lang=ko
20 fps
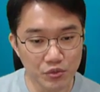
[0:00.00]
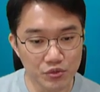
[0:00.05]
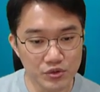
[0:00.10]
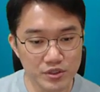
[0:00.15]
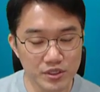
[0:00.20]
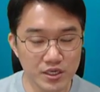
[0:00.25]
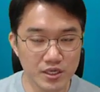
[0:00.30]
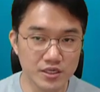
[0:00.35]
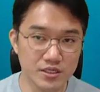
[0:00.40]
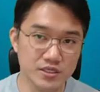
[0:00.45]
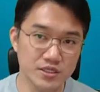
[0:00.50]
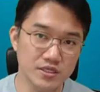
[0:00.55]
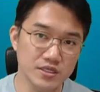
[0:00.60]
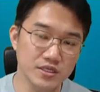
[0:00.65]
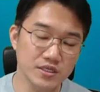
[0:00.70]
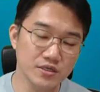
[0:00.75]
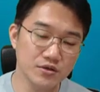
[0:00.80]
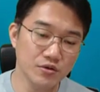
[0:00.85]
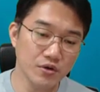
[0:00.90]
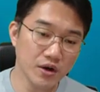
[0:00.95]

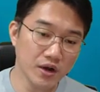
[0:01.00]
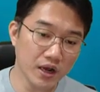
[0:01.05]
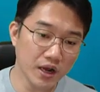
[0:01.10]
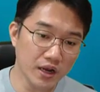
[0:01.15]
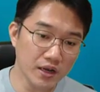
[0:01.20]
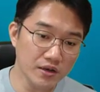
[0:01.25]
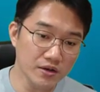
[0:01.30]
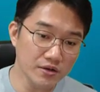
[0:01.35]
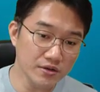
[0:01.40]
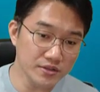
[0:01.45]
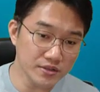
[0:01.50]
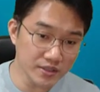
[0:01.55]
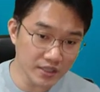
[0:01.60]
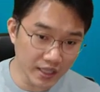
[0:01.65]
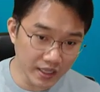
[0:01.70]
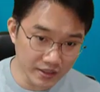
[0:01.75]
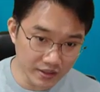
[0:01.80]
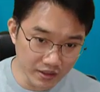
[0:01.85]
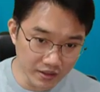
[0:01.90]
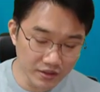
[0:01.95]
모이에킹과
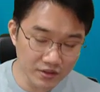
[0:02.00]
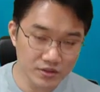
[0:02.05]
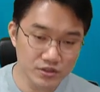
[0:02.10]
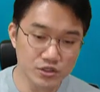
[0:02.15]
관련된